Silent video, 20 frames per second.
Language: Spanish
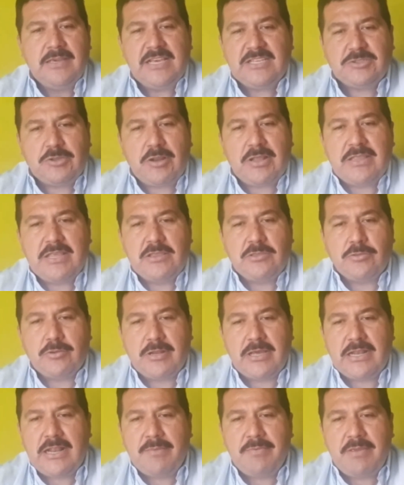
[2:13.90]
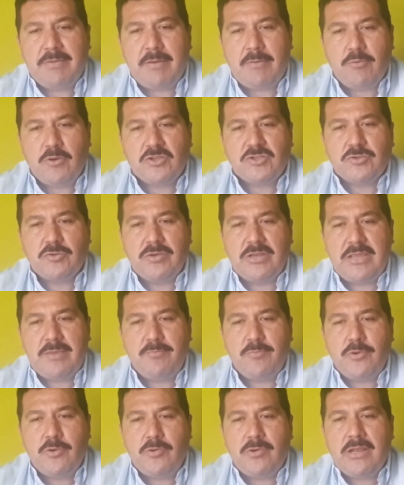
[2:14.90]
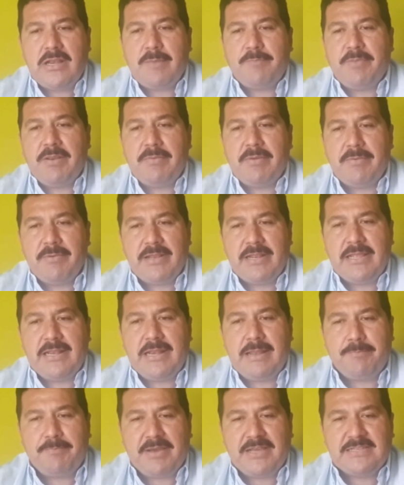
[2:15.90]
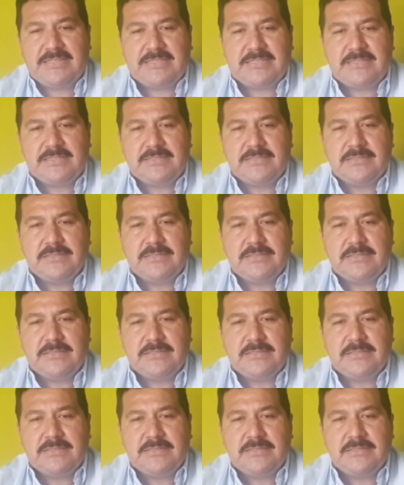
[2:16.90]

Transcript: Es hora de entonar a viva voz un himno a la primavera de la paz.